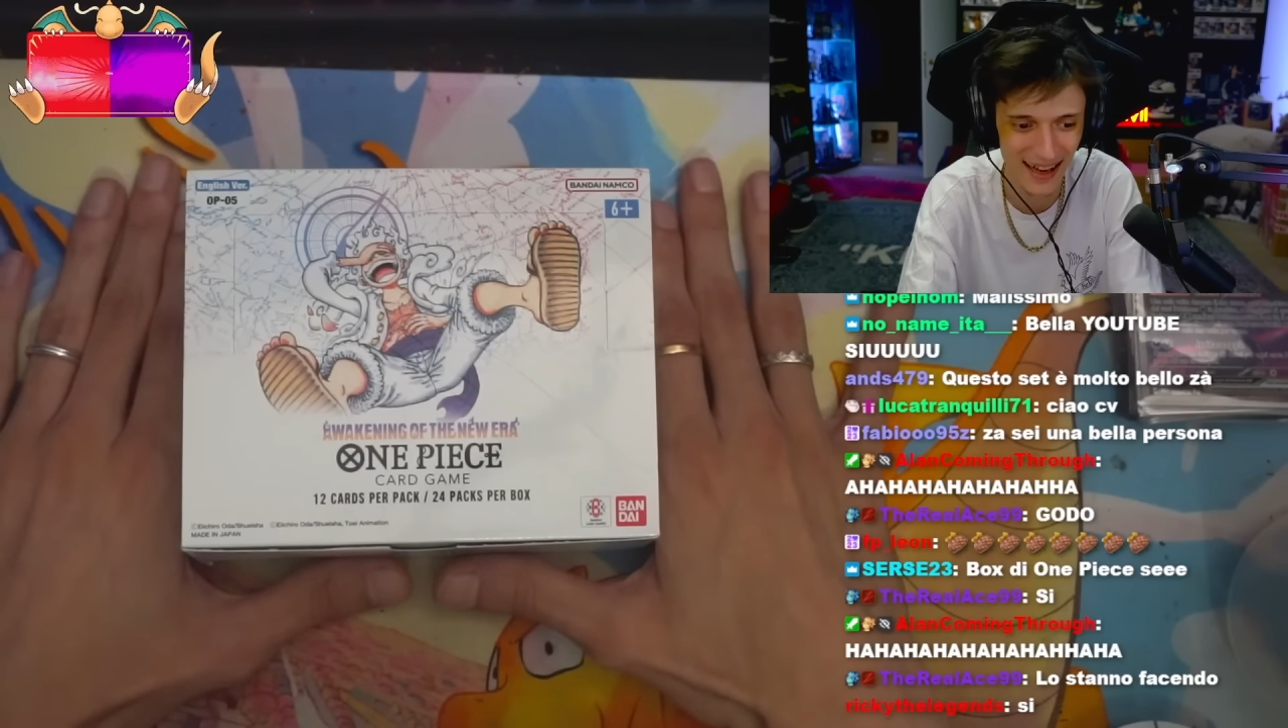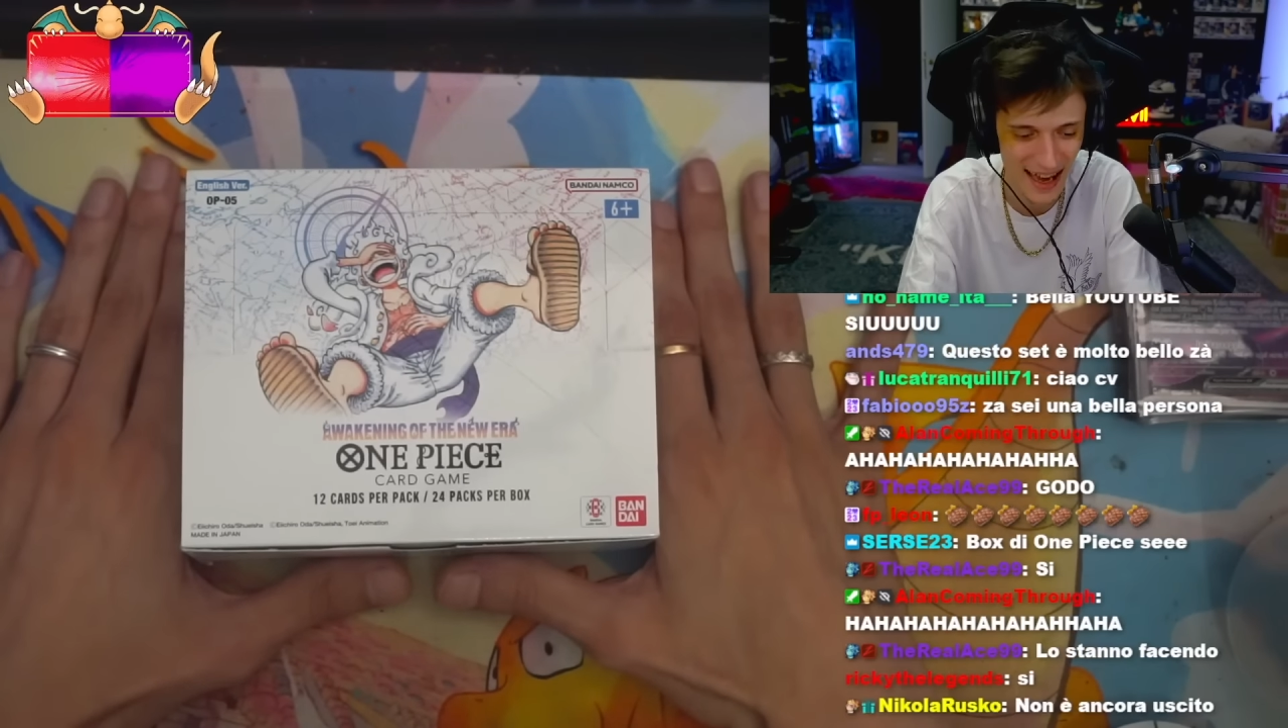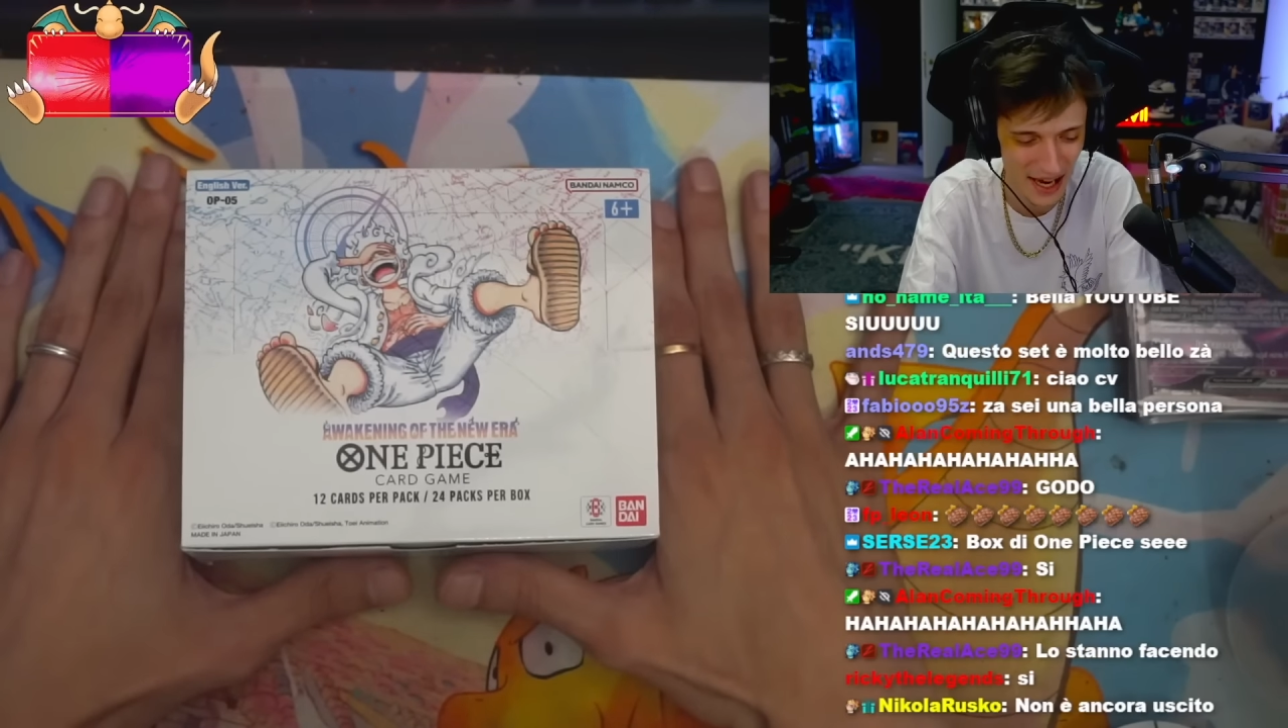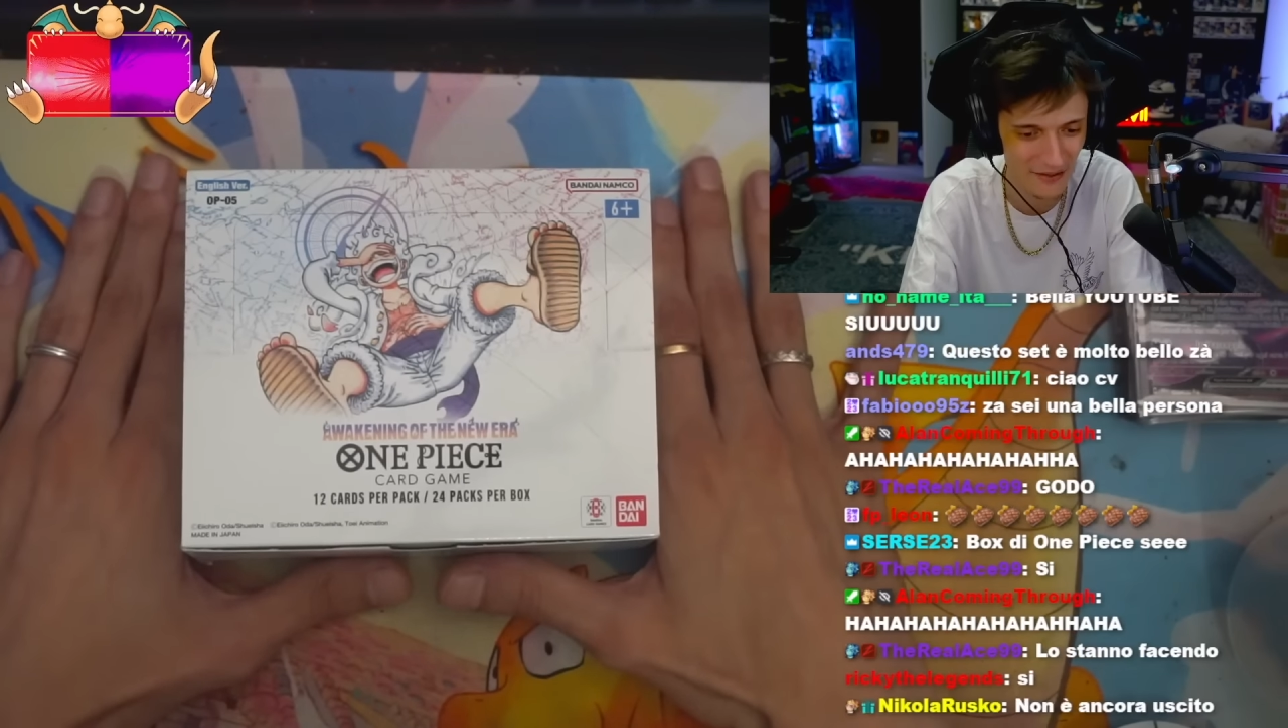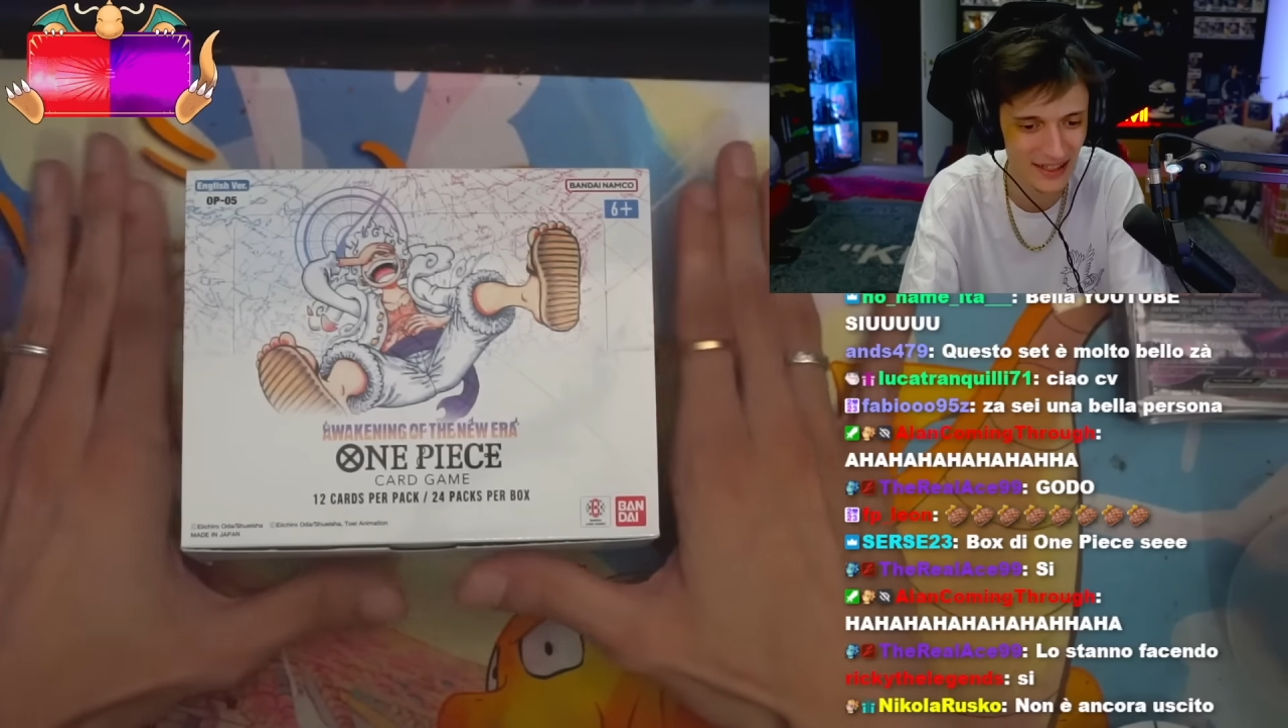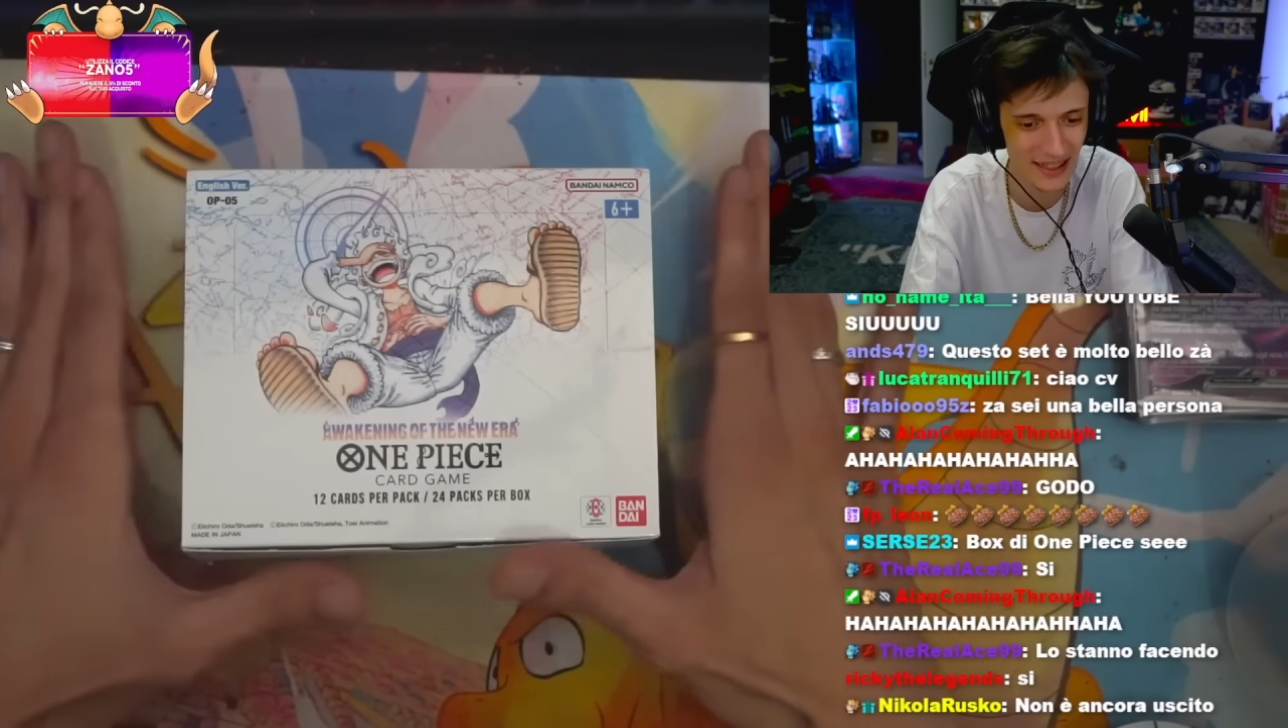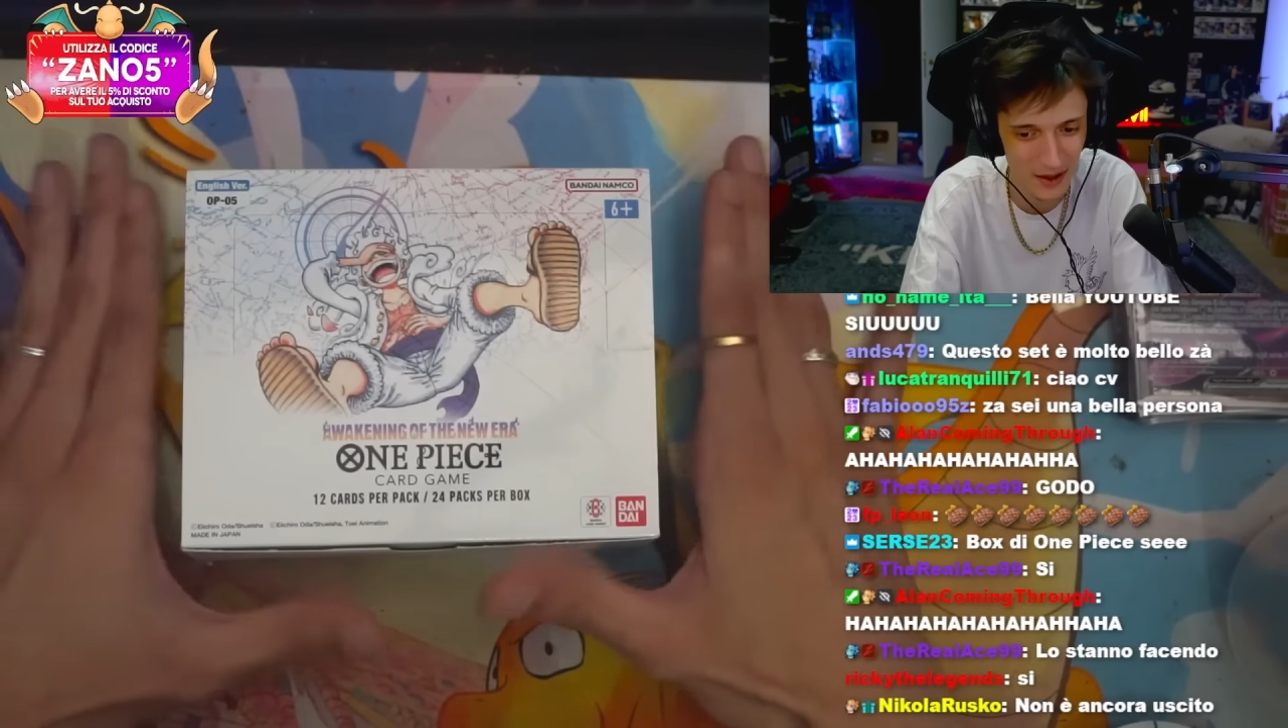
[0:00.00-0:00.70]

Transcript: era vedere